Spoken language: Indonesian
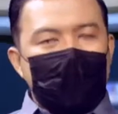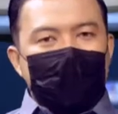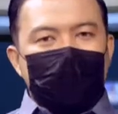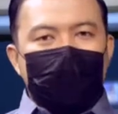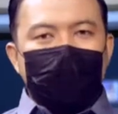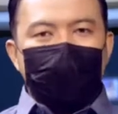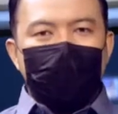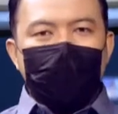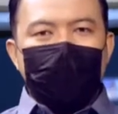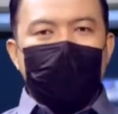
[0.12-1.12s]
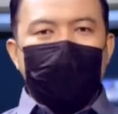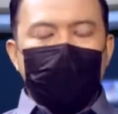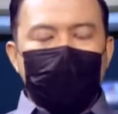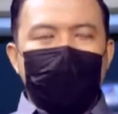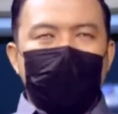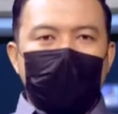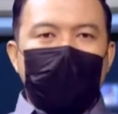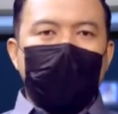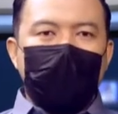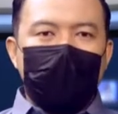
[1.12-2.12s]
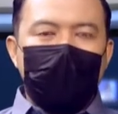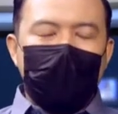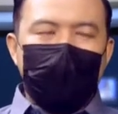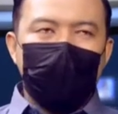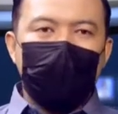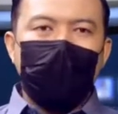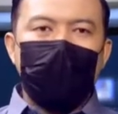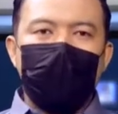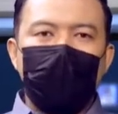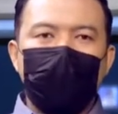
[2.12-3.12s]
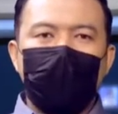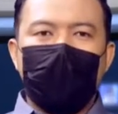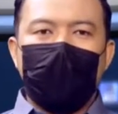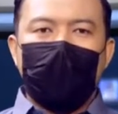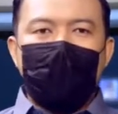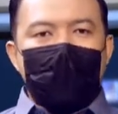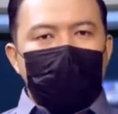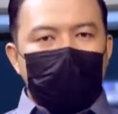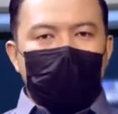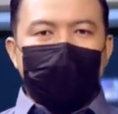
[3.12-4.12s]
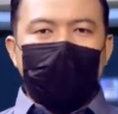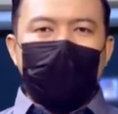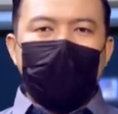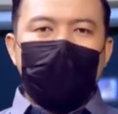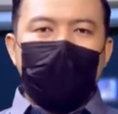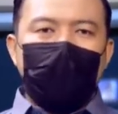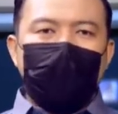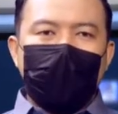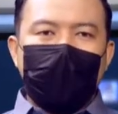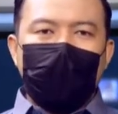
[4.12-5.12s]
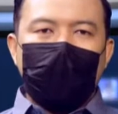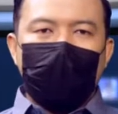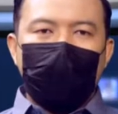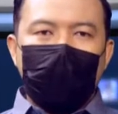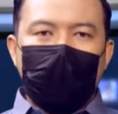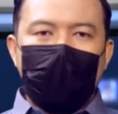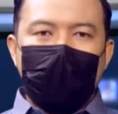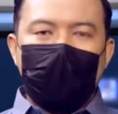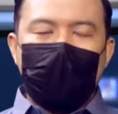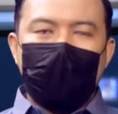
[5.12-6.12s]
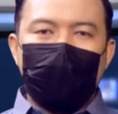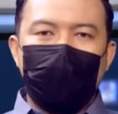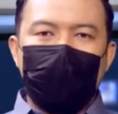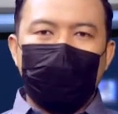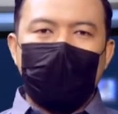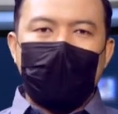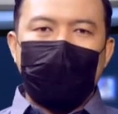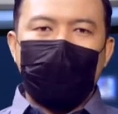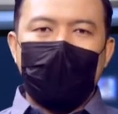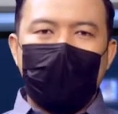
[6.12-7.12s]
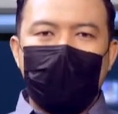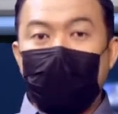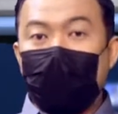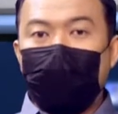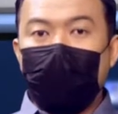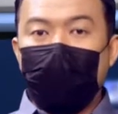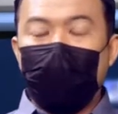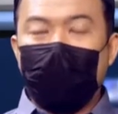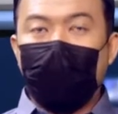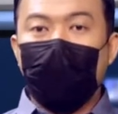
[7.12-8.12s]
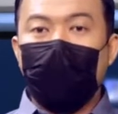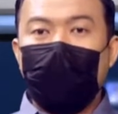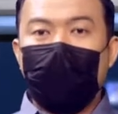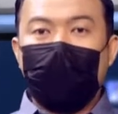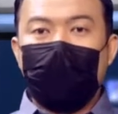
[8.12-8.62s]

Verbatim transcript: Terima kasih Anda masih bersama kami dalam Suguhan Sepijuk Berita. Puluhan petani di Kabupaten Ngawi mulai beralih ke sistem tanam padi dengan pemupukan organik.